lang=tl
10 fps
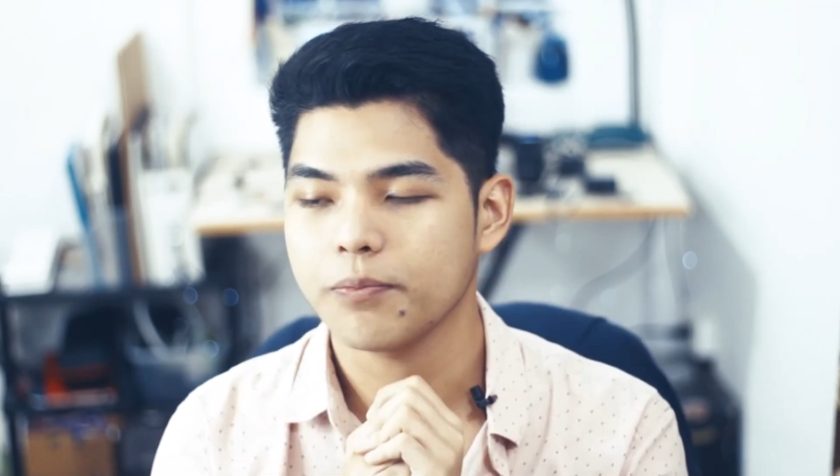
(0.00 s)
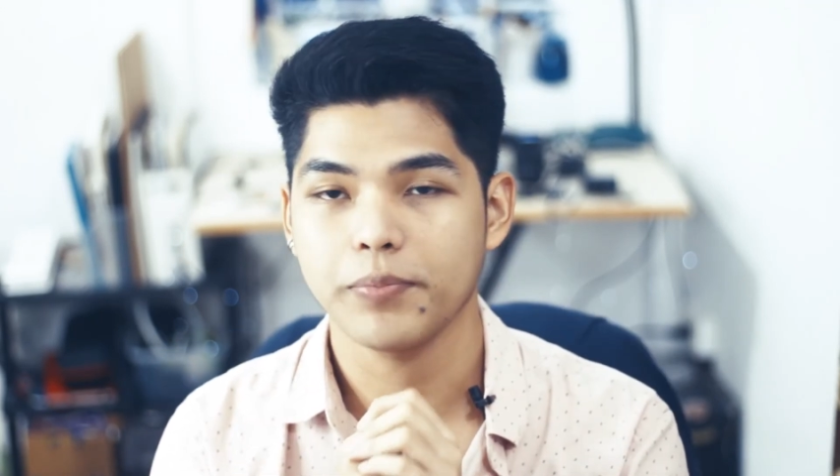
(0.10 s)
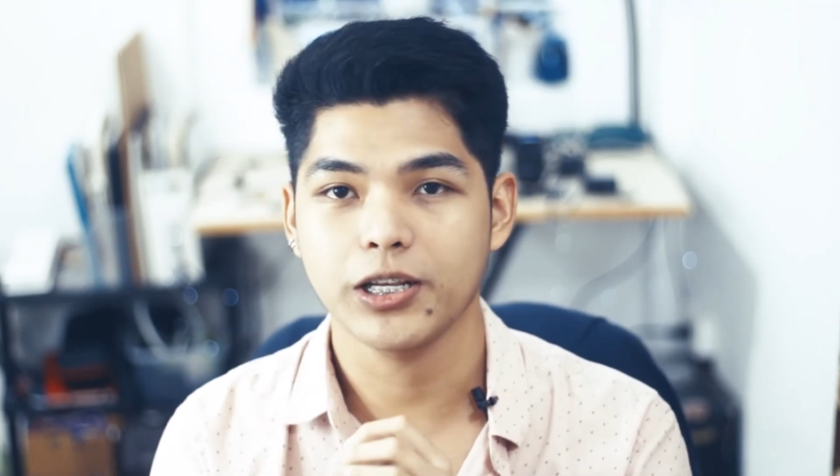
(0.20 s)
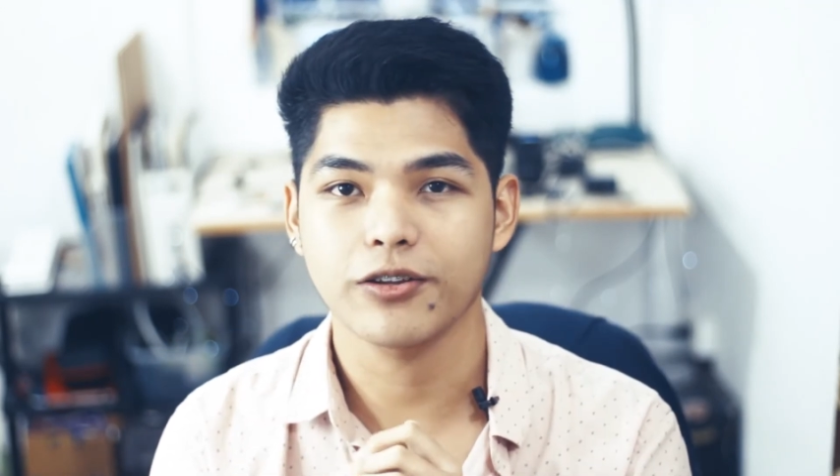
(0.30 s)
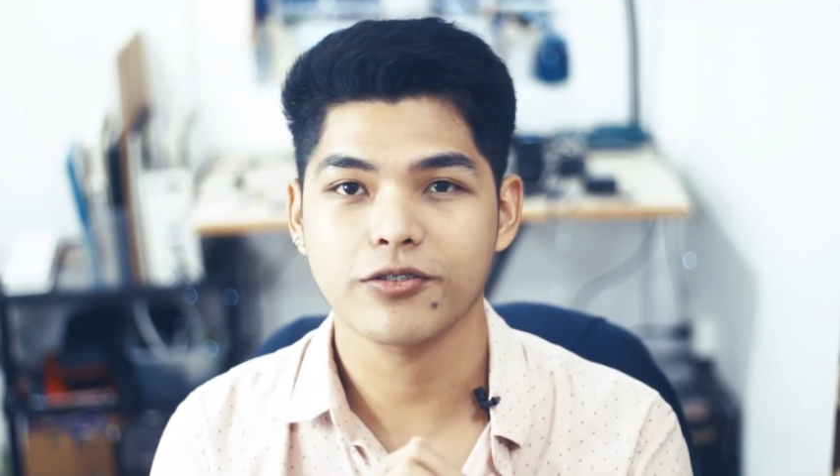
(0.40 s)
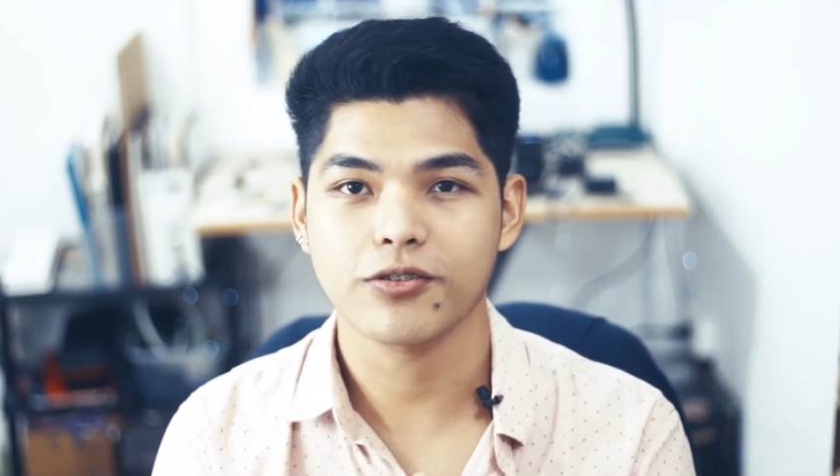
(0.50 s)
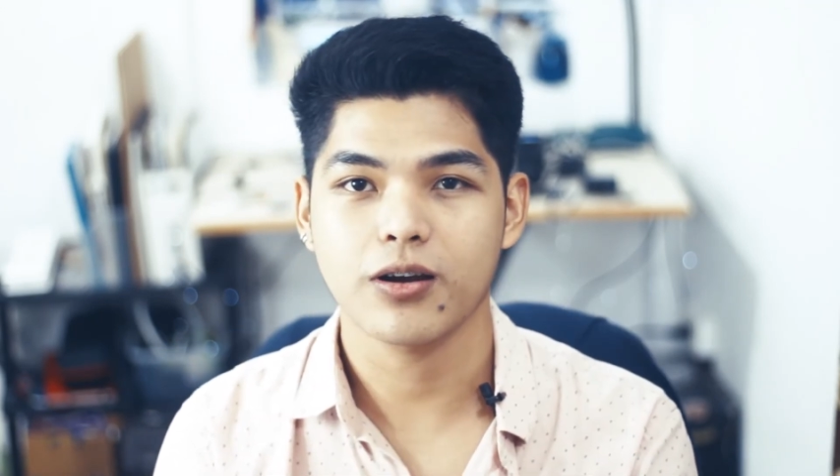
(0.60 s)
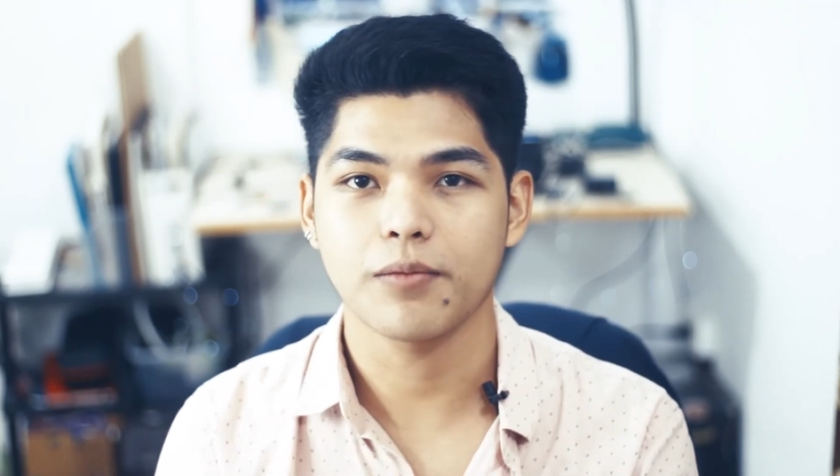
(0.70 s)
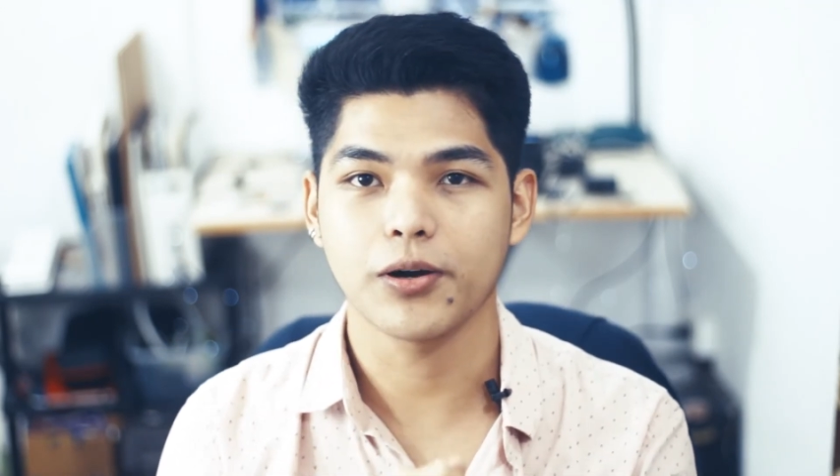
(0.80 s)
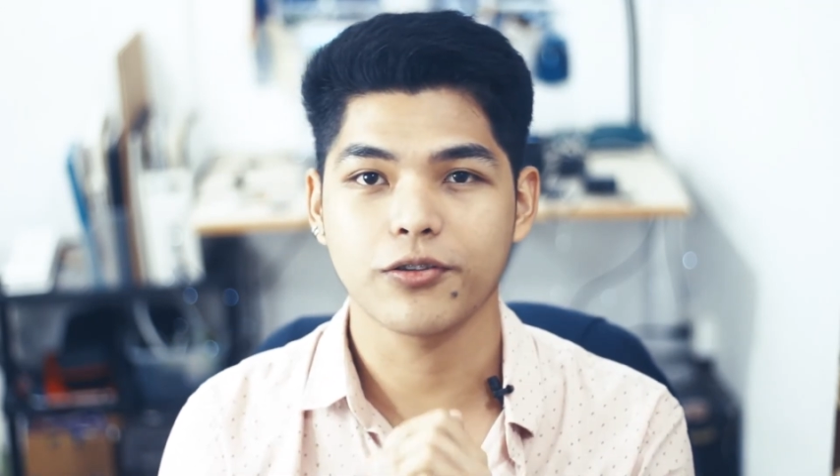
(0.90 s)
yung opinions
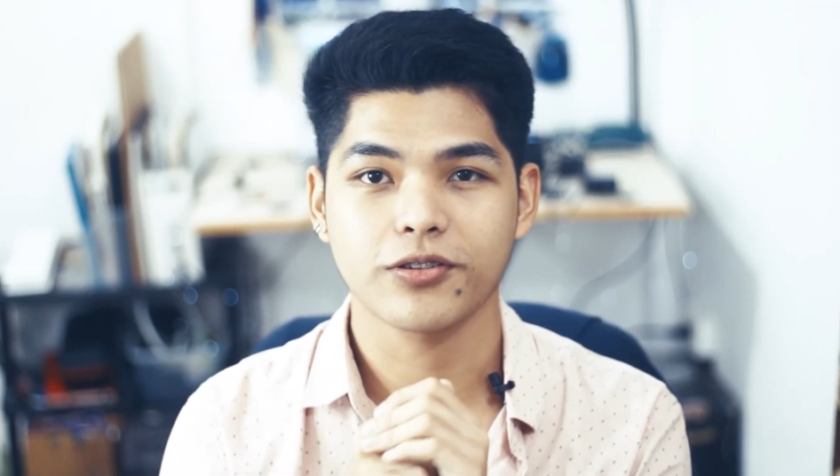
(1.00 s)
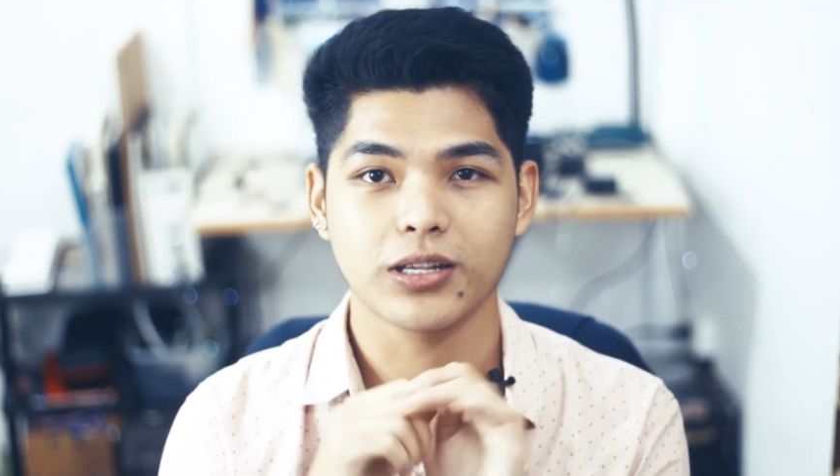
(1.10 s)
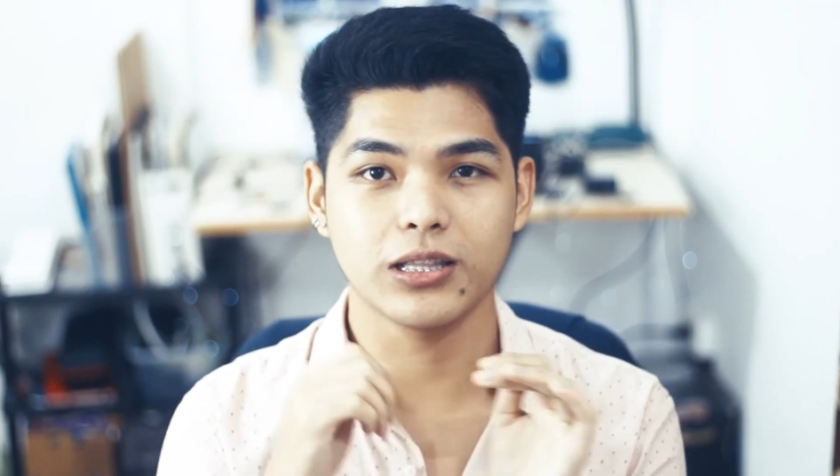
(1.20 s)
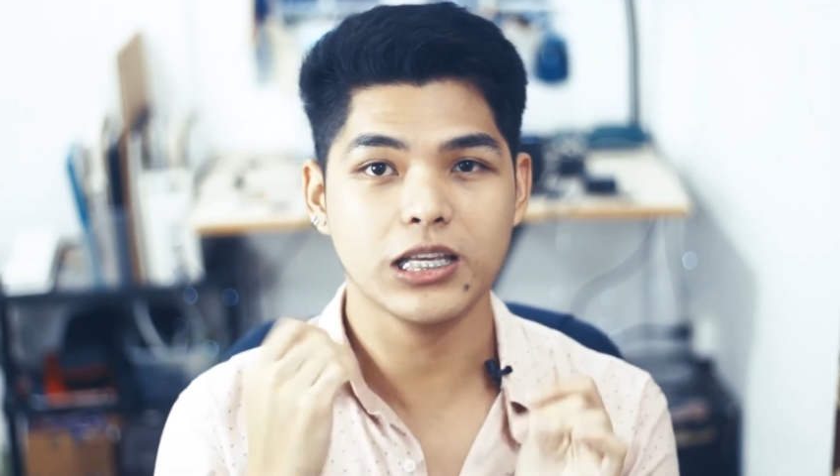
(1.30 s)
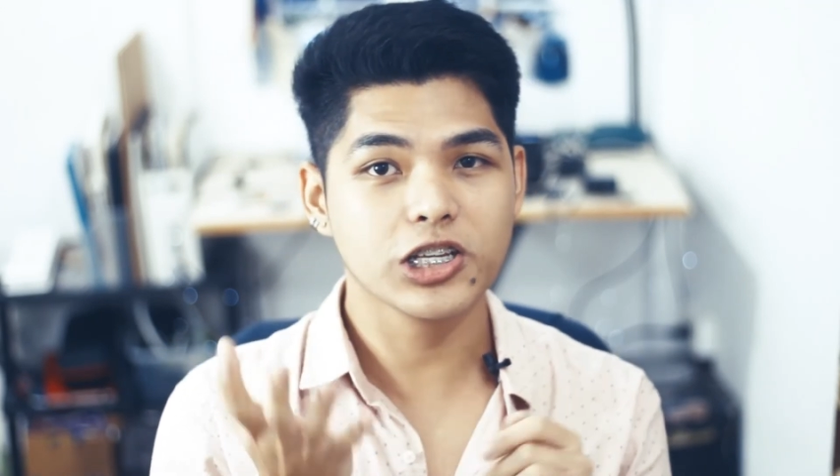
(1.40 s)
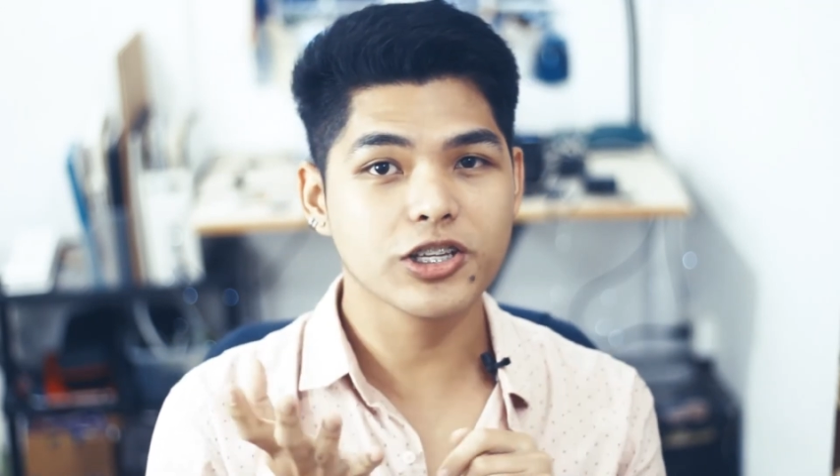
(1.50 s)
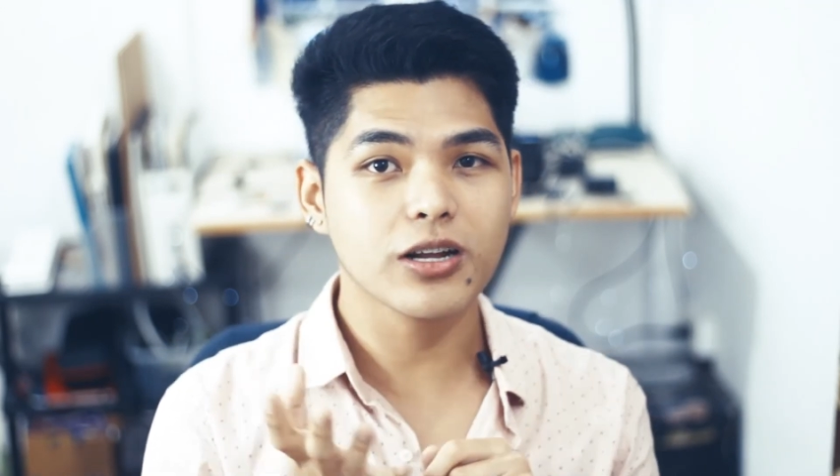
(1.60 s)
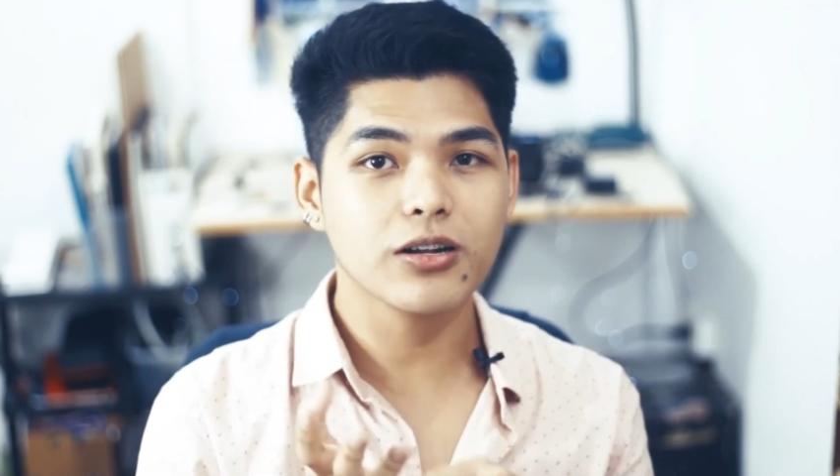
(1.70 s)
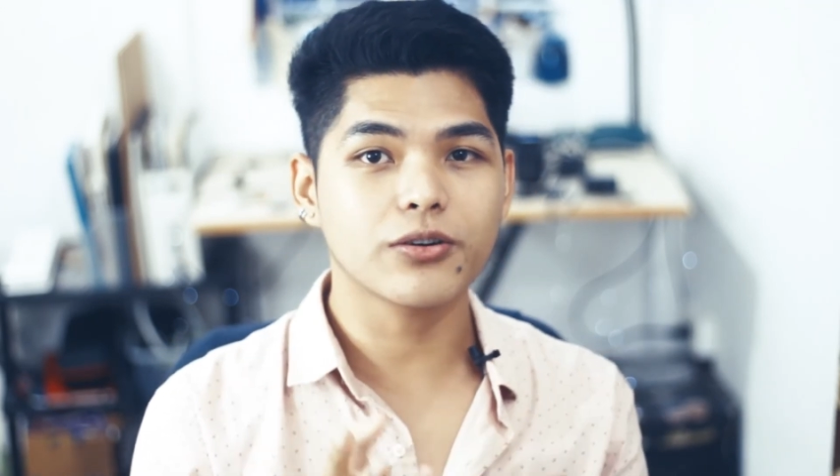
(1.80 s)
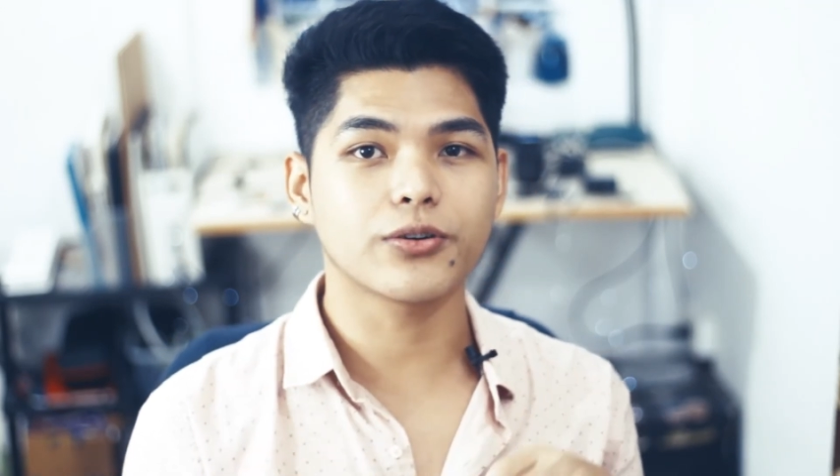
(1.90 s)
ko about sa digital